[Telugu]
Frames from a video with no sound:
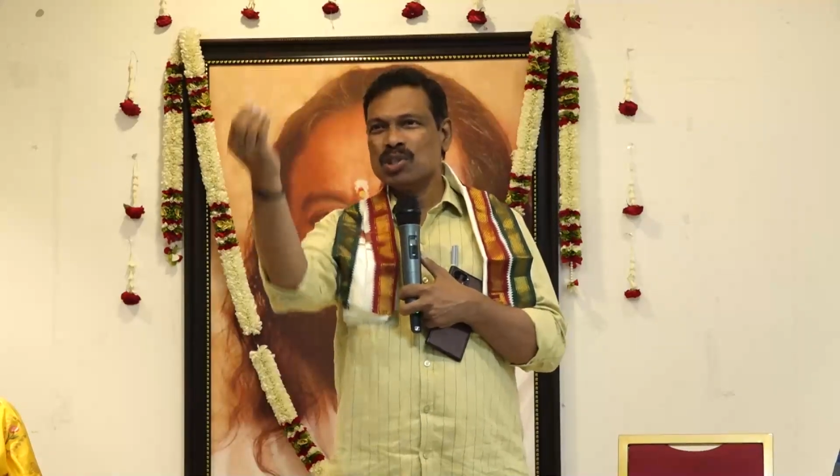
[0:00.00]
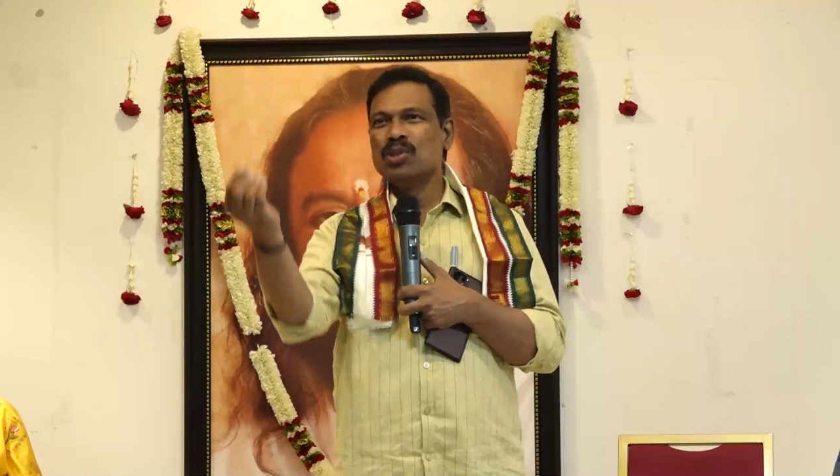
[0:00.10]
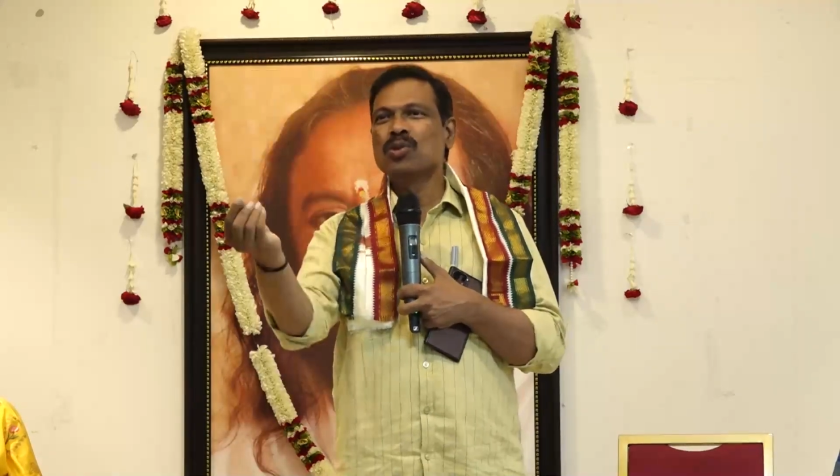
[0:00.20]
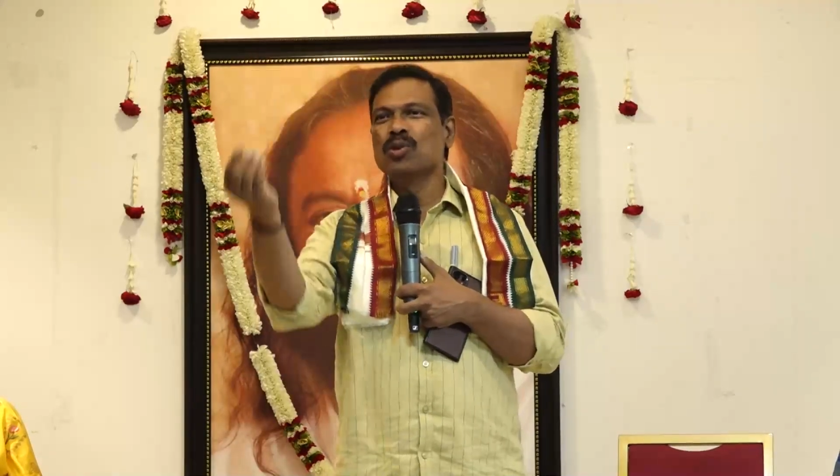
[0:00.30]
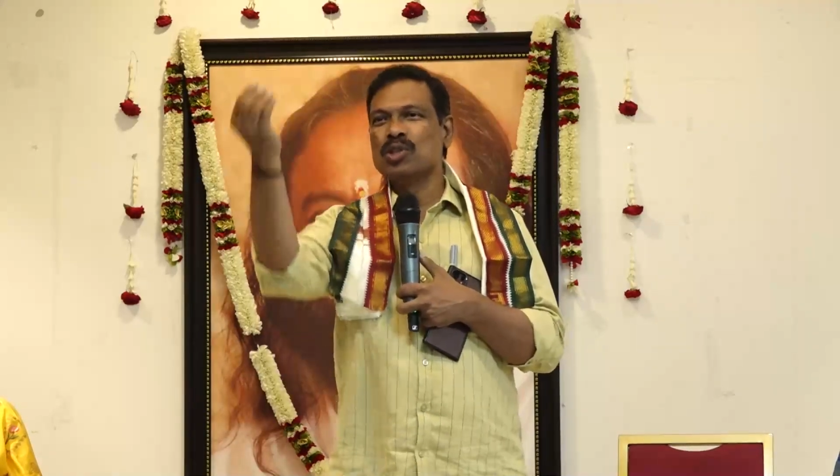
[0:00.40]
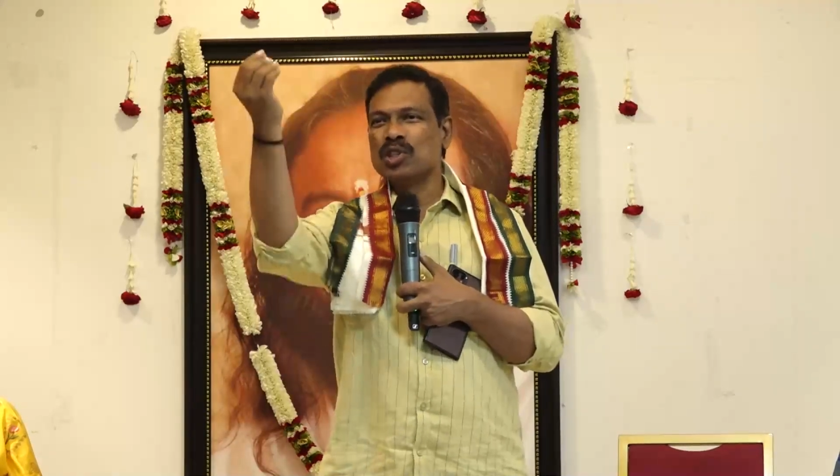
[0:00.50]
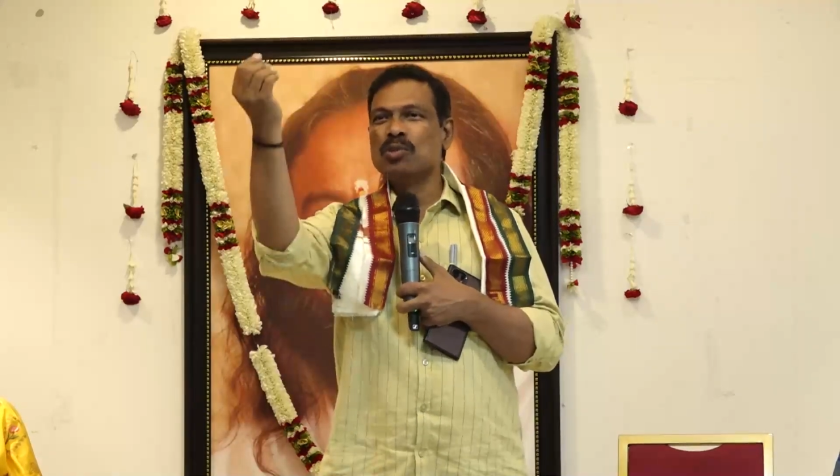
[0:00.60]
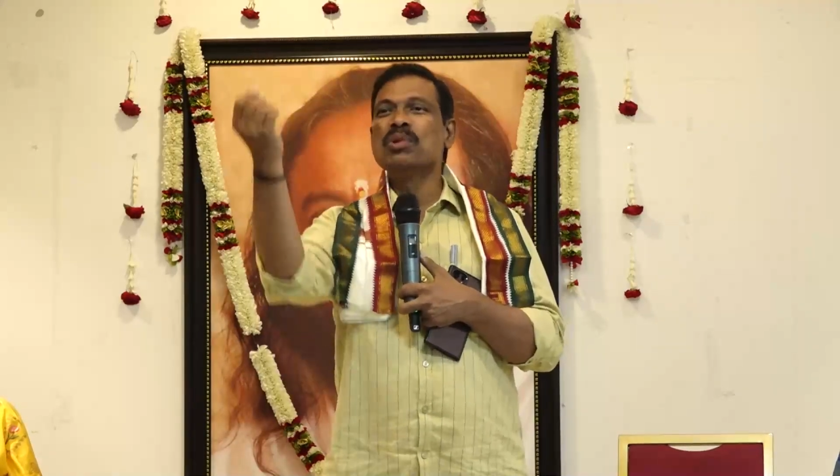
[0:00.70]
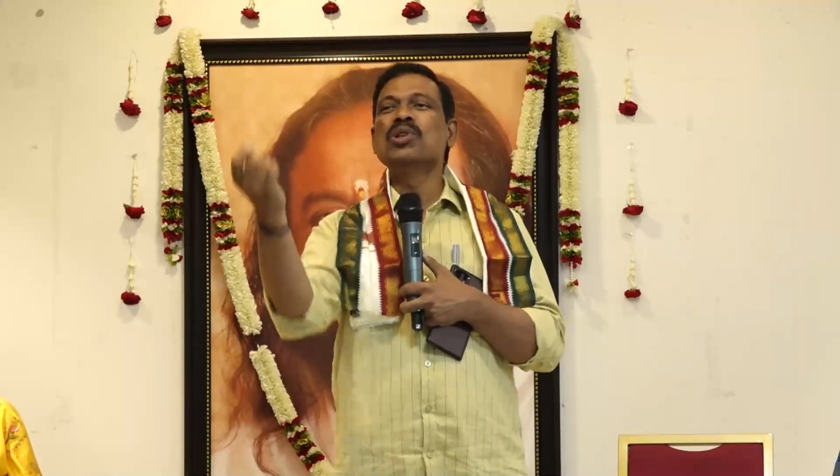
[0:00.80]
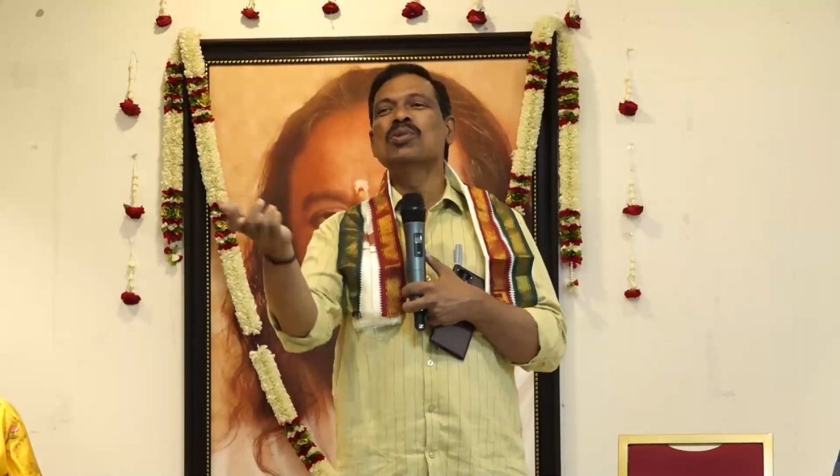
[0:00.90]
చినుకులు చిరు
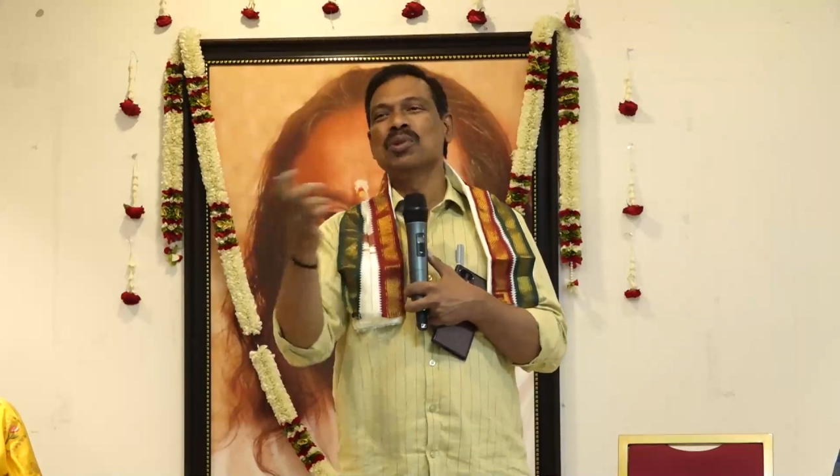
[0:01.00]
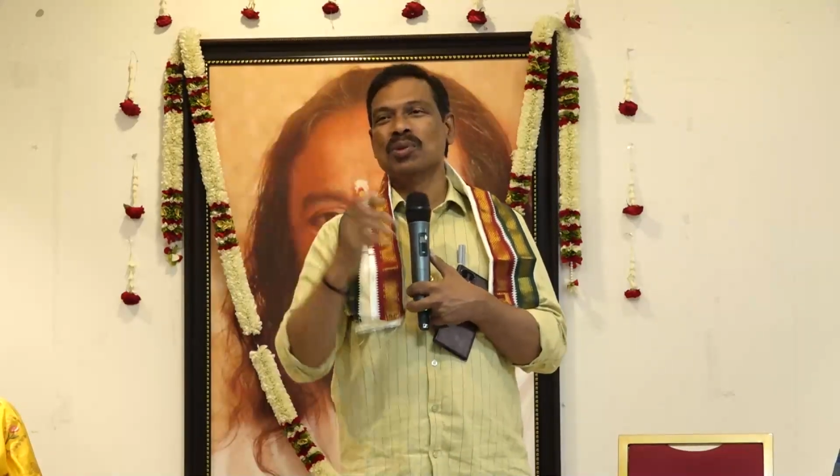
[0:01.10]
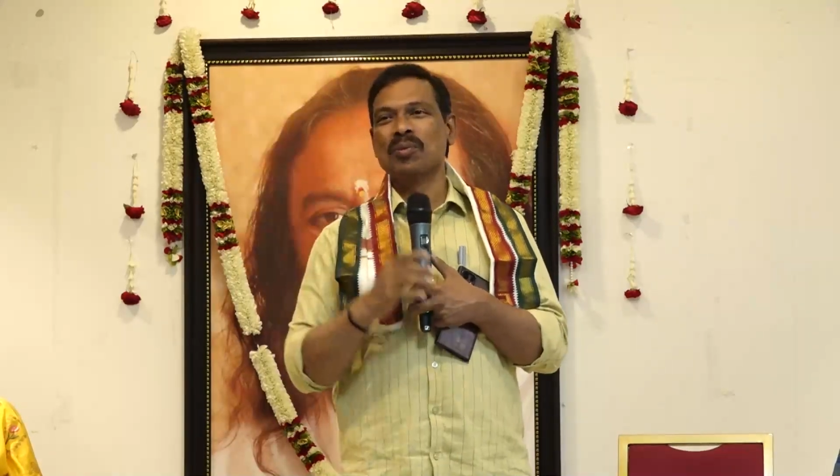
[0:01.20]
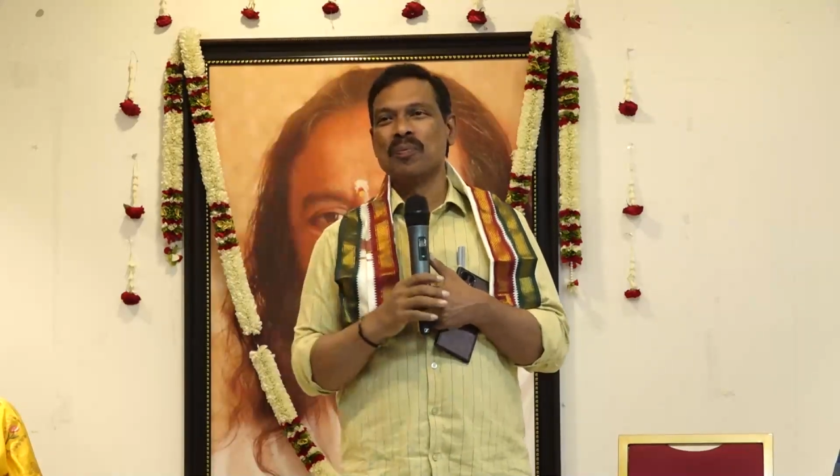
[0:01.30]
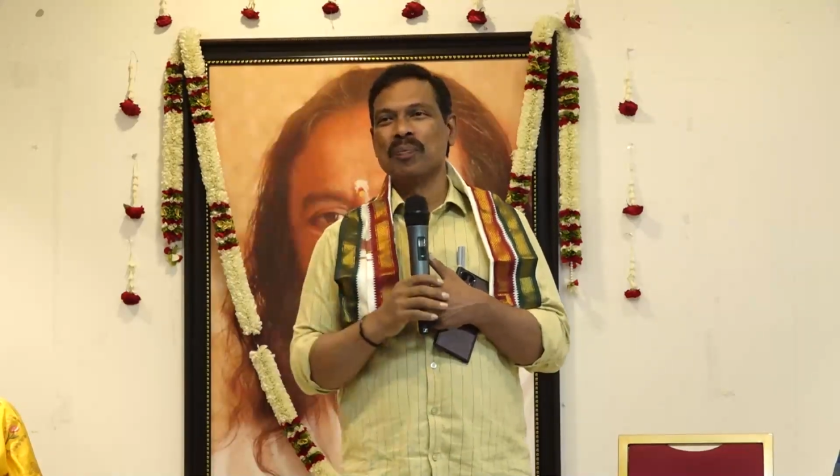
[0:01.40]
బిందువులు